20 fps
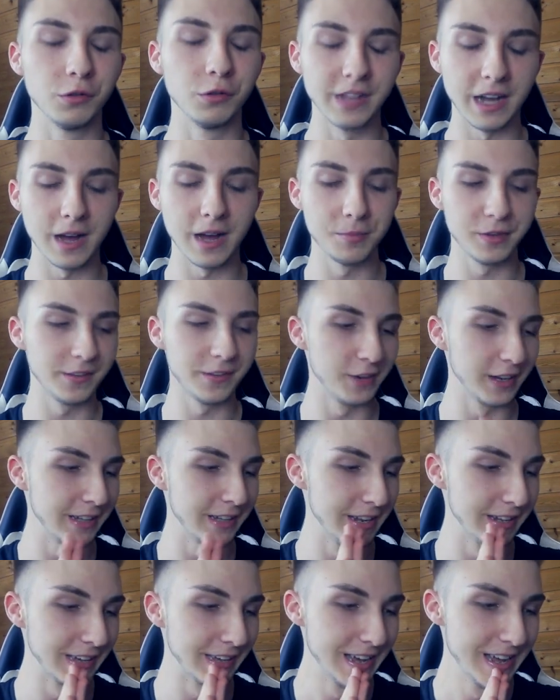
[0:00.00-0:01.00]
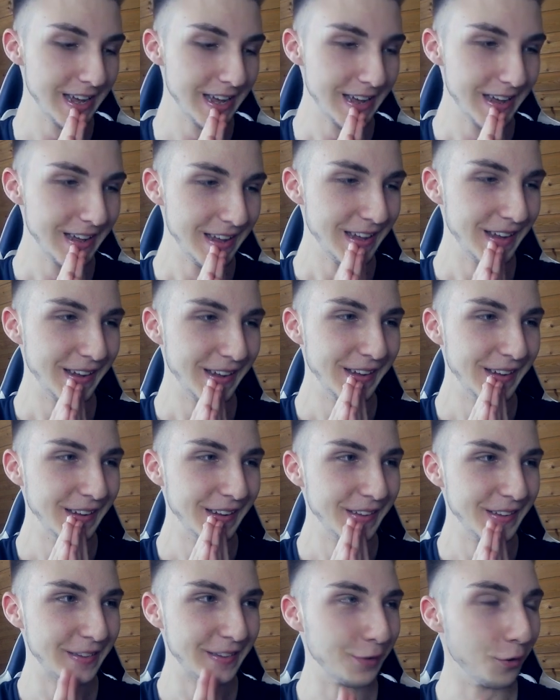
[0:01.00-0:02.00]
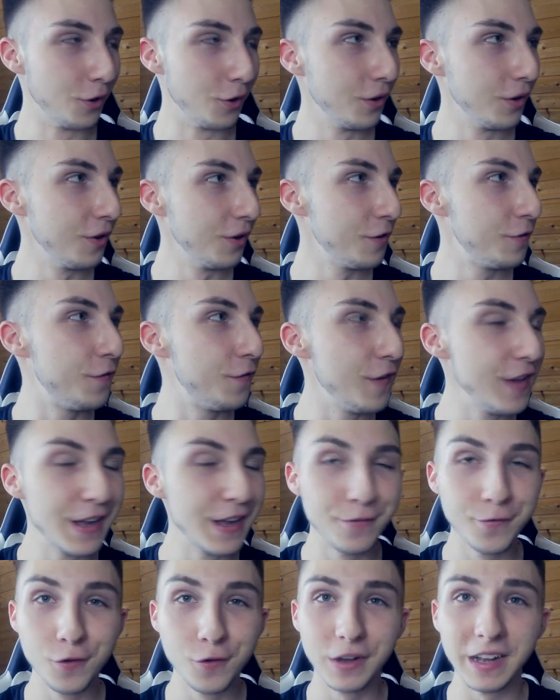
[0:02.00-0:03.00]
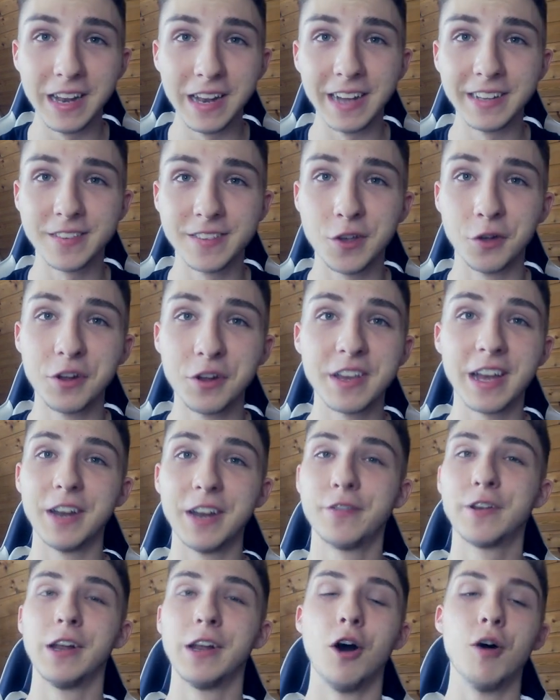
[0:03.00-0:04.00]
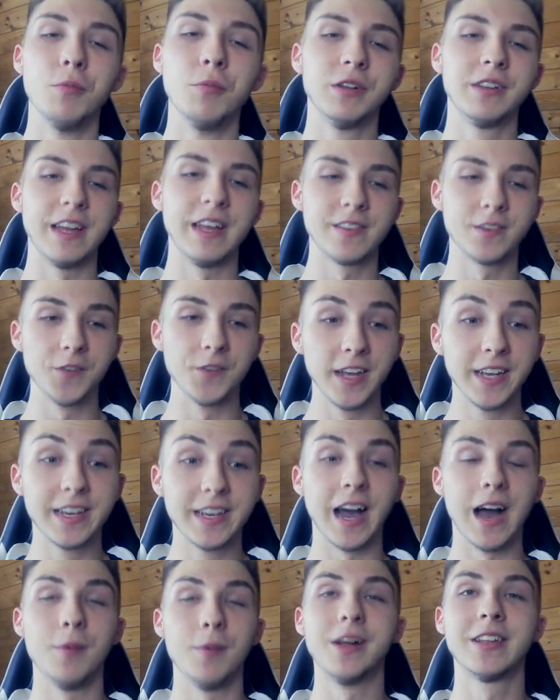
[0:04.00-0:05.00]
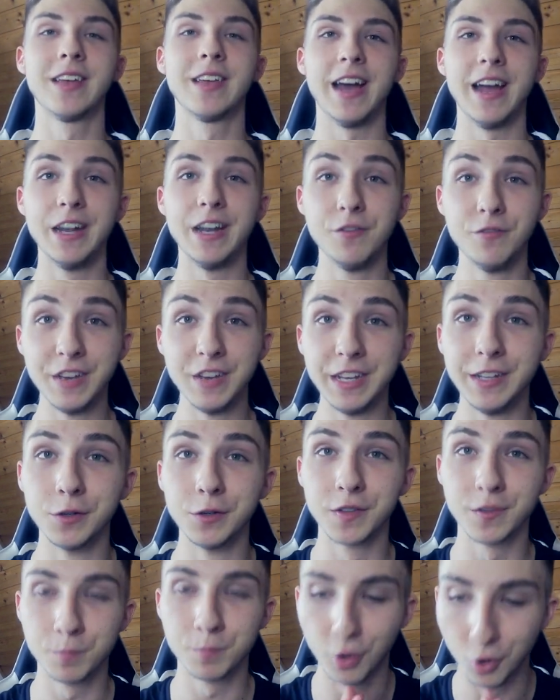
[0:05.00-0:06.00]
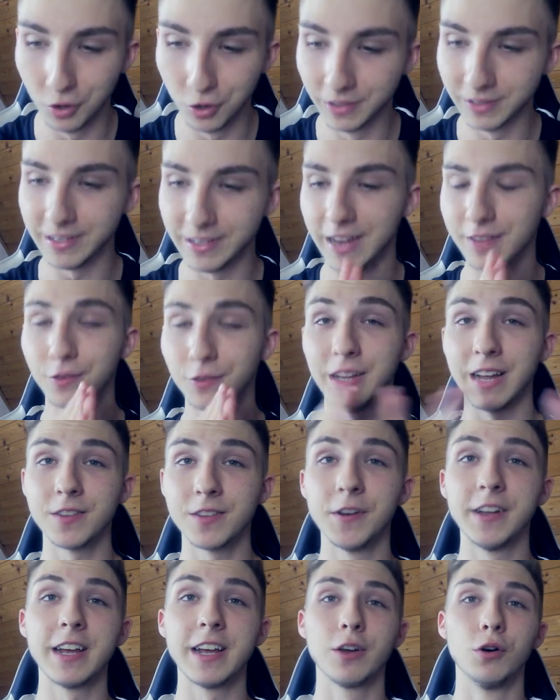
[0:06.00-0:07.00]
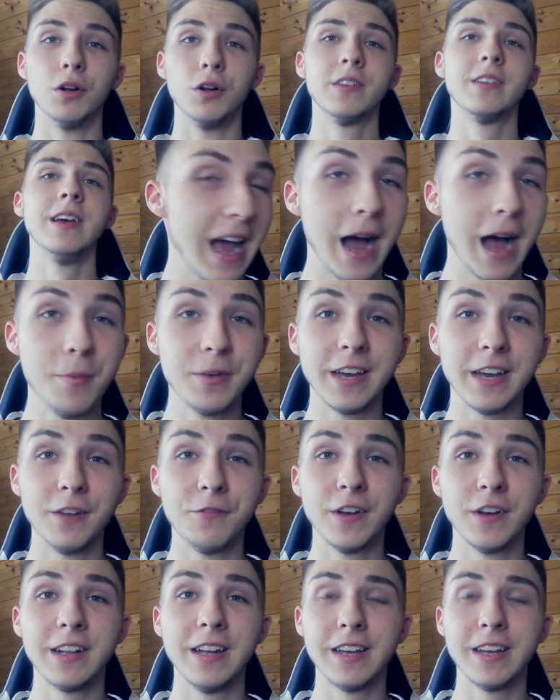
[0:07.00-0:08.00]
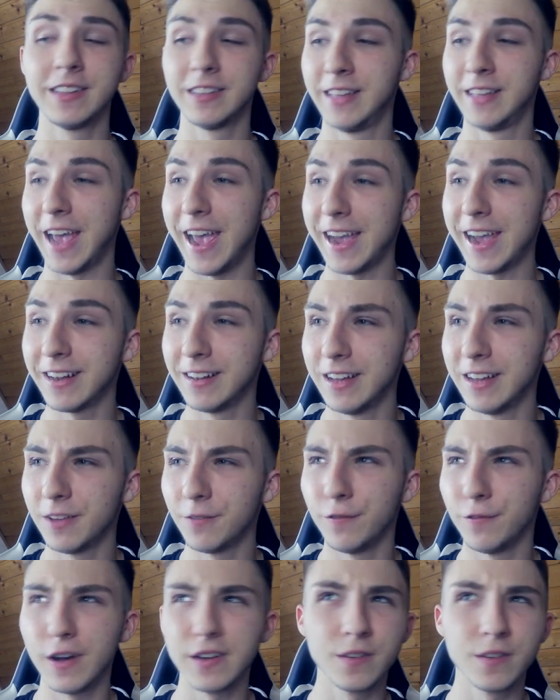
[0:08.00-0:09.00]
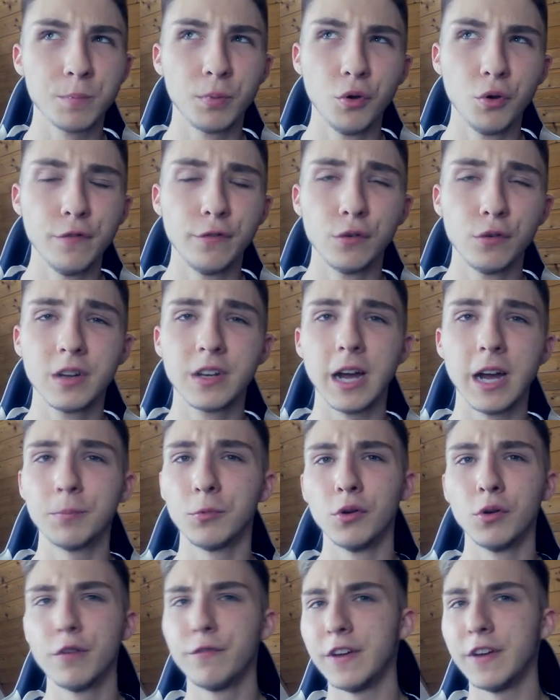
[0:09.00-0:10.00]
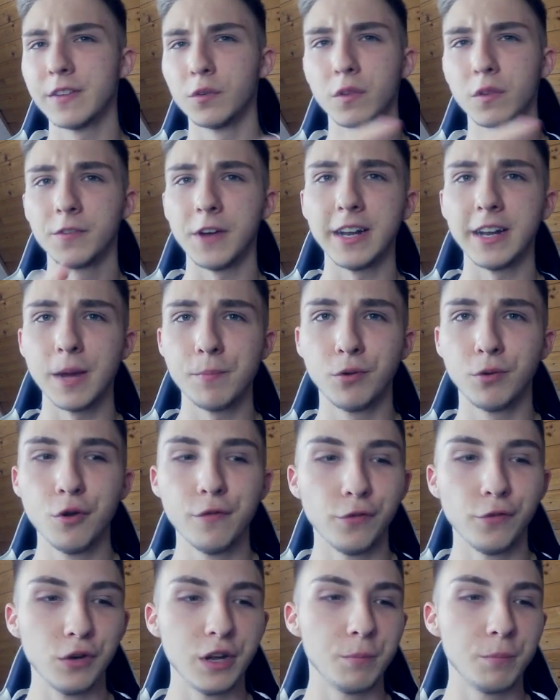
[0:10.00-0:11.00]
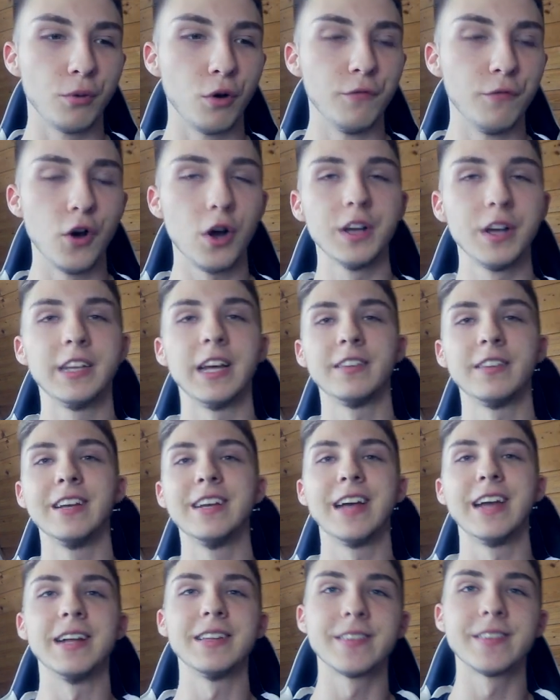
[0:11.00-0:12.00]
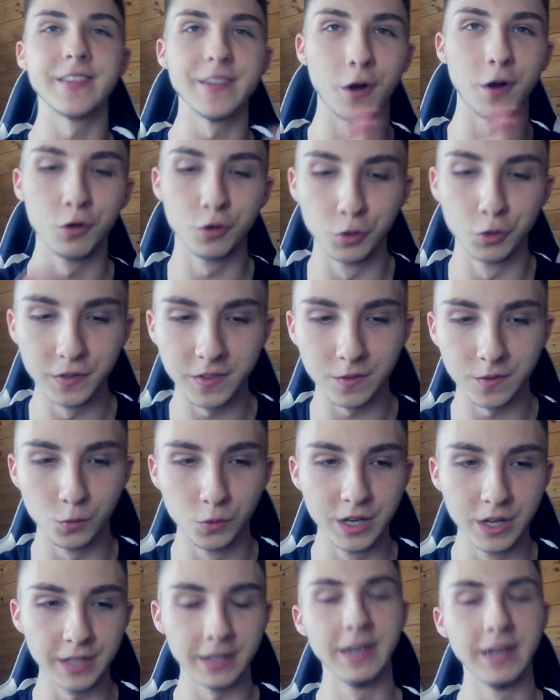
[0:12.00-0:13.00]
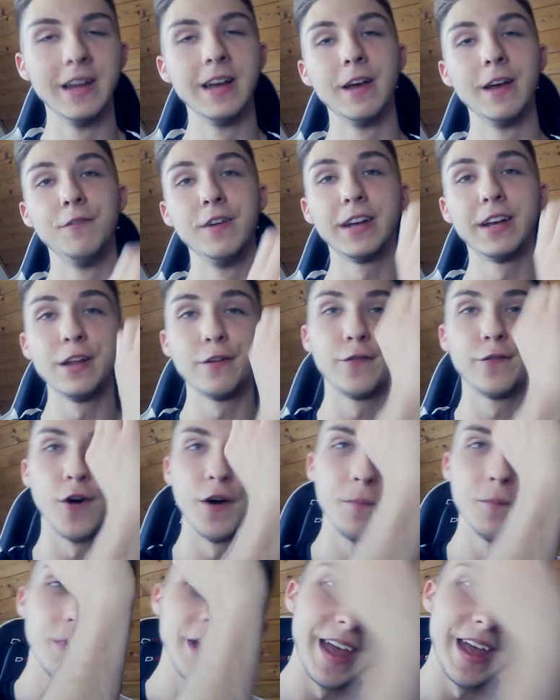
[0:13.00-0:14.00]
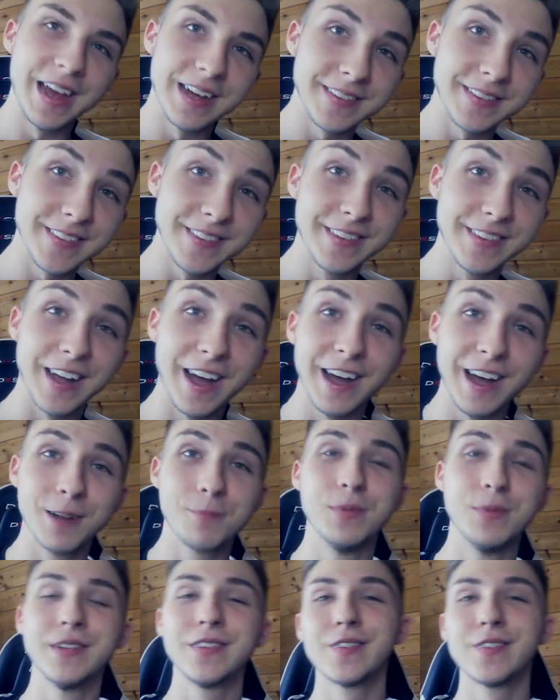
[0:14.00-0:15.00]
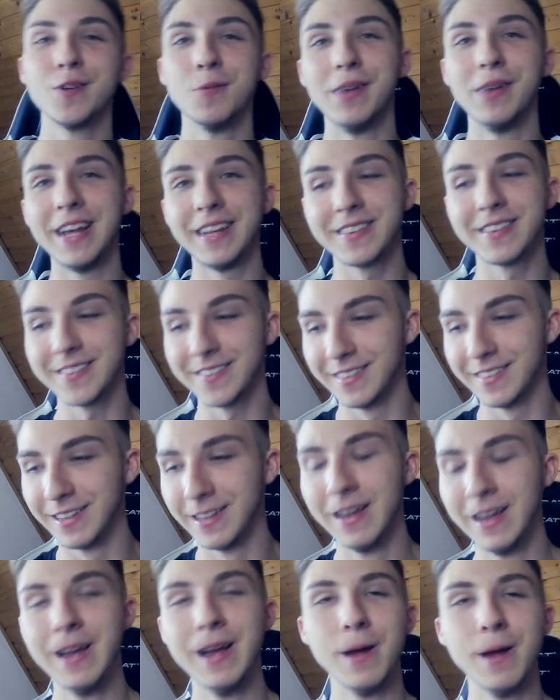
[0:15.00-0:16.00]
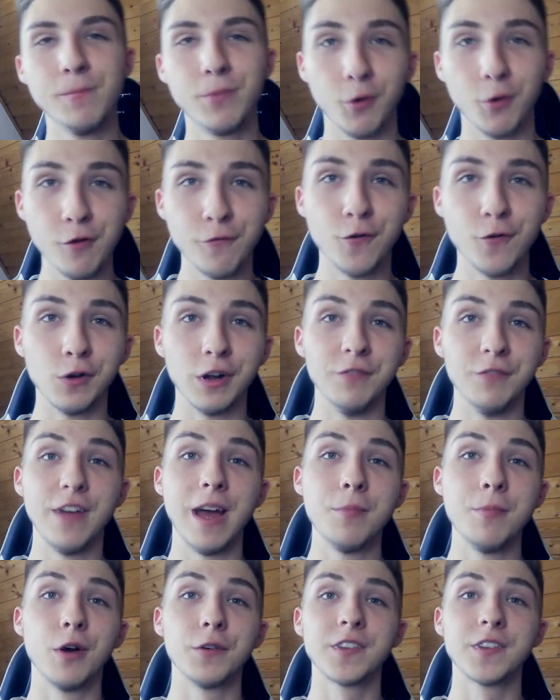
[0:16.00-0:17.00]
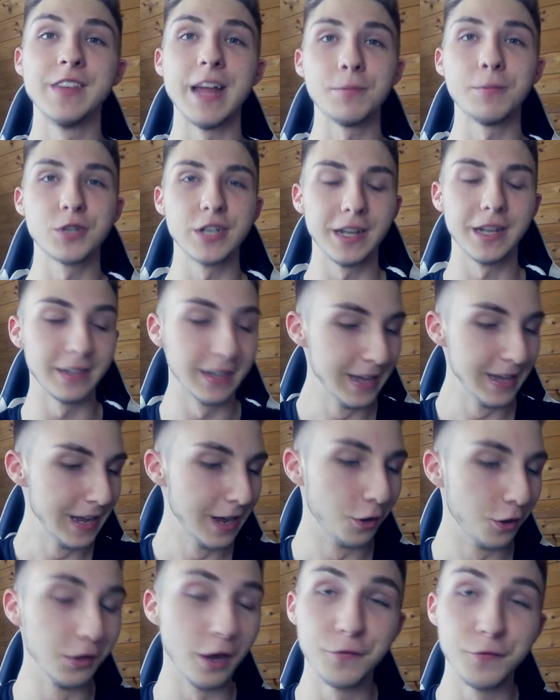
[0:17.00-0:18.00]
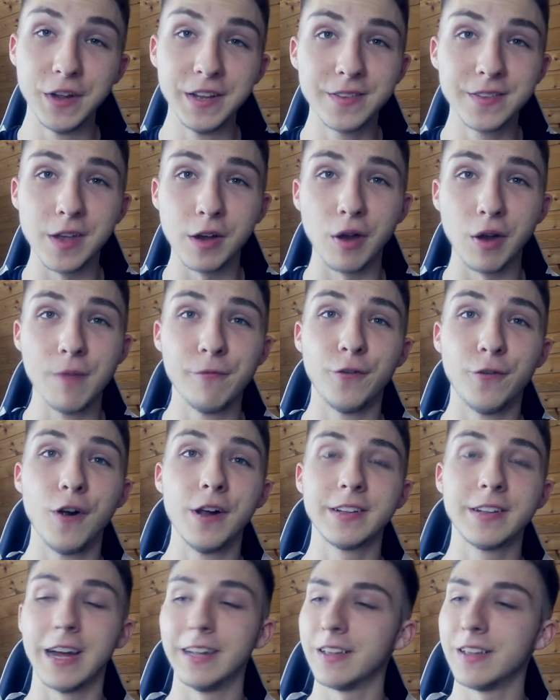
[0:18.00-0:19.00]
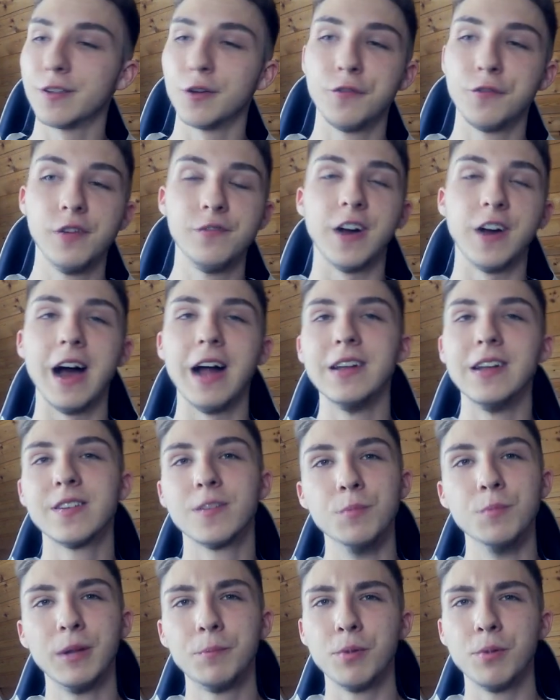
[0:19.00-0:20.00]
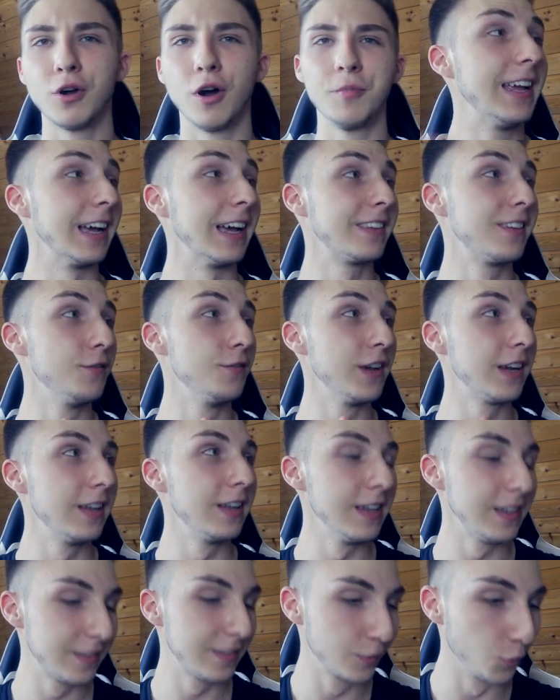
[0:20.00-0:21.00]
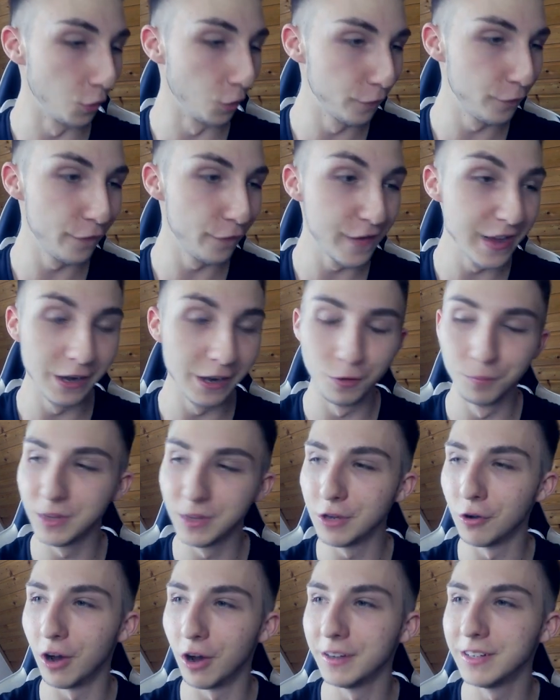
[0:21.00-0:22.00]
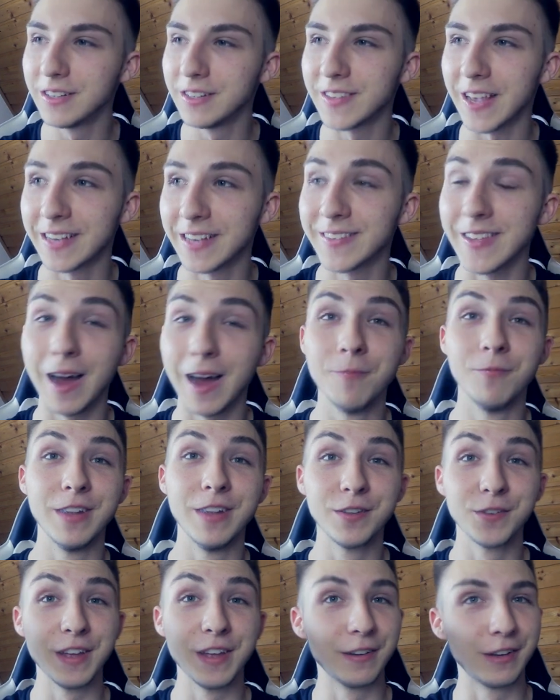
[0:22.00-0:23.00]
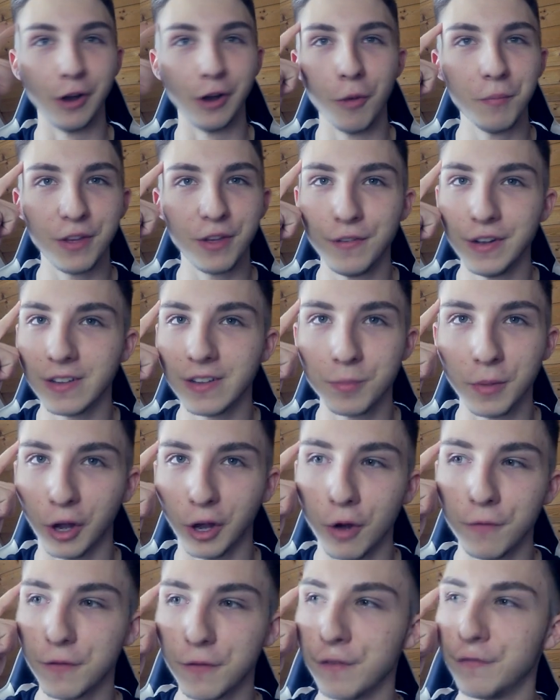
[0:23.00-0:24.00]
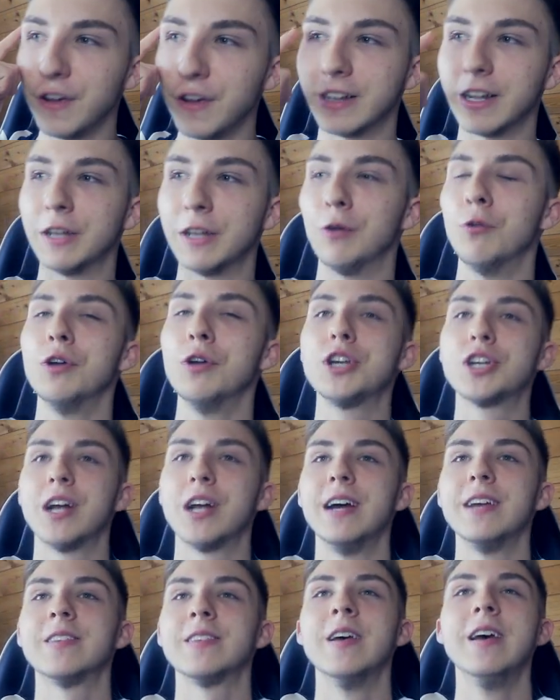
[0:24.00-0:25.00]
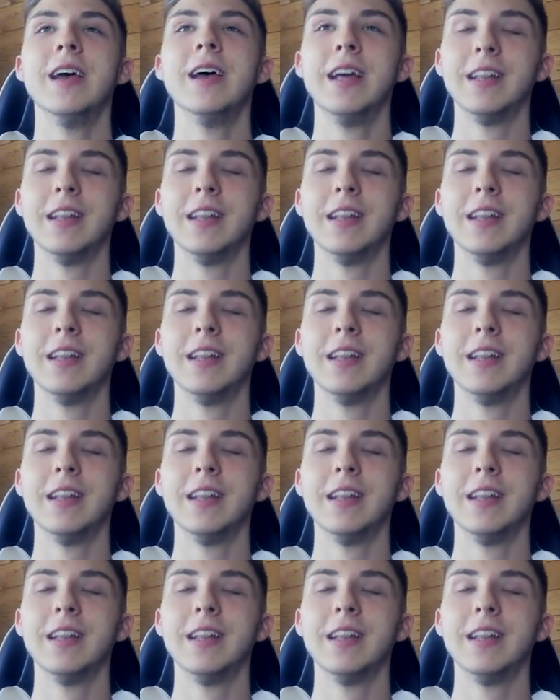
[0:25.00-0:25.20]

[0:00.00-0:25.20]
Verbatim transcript: Und da habe ich wirklich so viel für gelernt, das könnt ihr euch gar nicht glauben und deswegen kamen halt keine Videos, Punkt. Also das war der Grund, habe ich halt wirklich täglich fast Prüfungen gehabt, ungefähr so zwei, drei Prüfungen pro Woche. Ich hatte den ganzen August durch, wirklich vom ersten Tag bis zum letzten Prüfungen. Wer mir auf Snapchat und auf Instagram folgt, hat das auf jeden Fall alles mitbekommen. Ich hatte wirklich so viel um die Ohren dieses Examen. Ihr, ihr glaubt nicht, wie das mein Kopf gefegt hat. Ohne Scheiß.